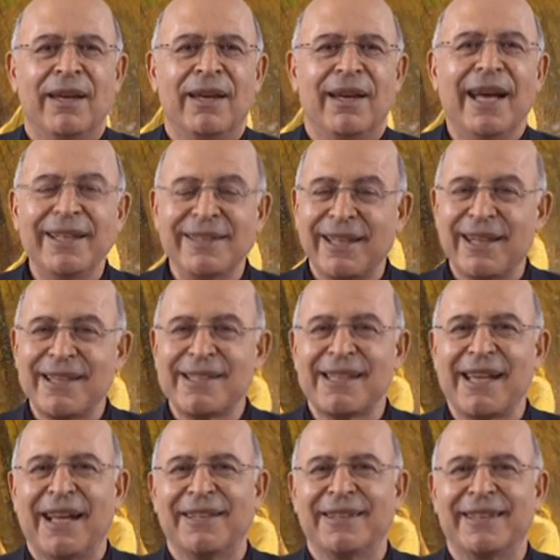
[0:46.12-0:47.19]
È
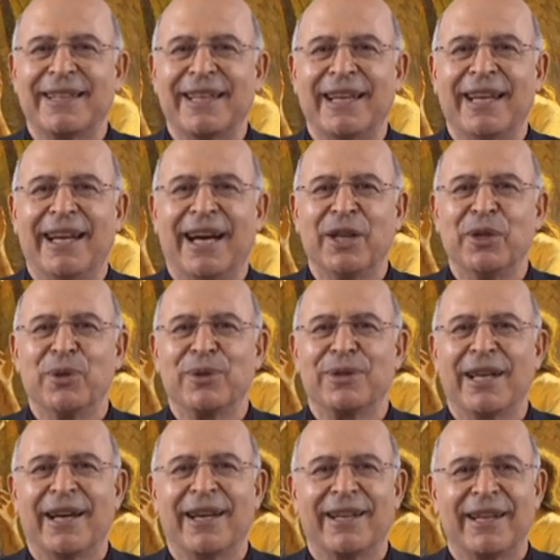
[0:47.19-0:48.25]
interessante
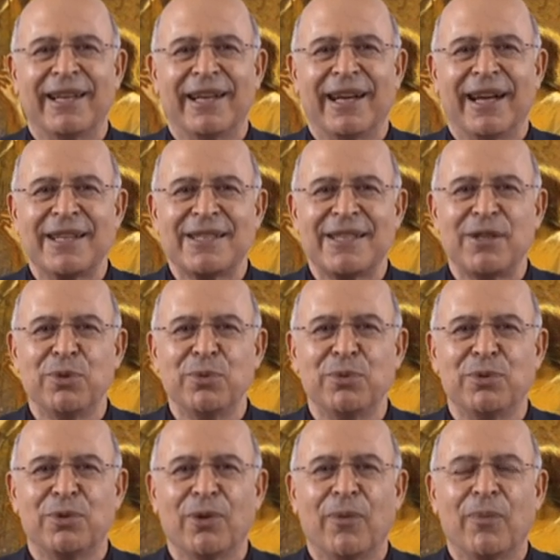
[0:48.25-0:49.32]
annotare
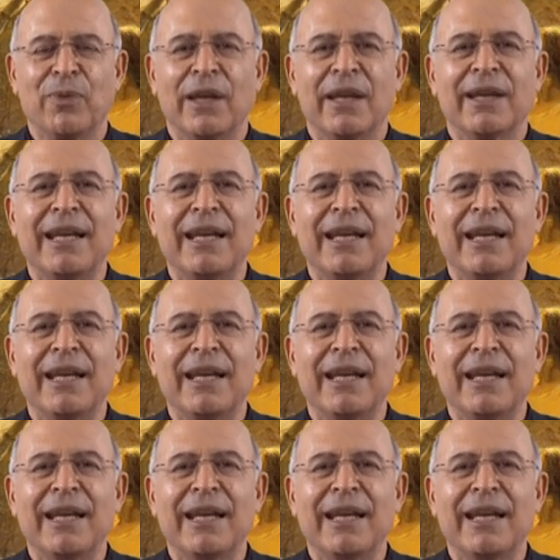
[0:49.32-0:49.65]
anzitutto